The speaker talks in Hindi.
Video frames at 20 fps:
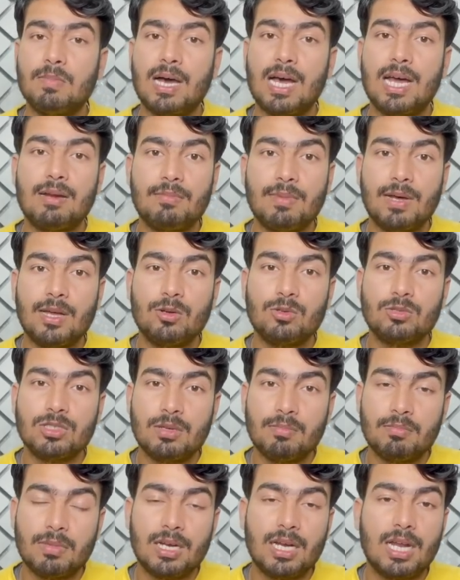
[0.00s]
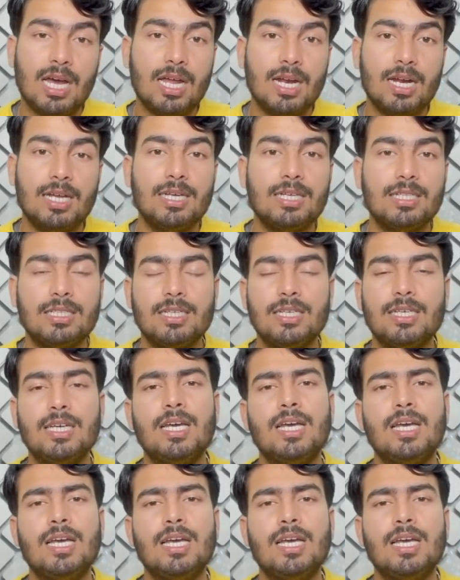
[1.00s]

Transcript: बार बार उसे मना रहे थे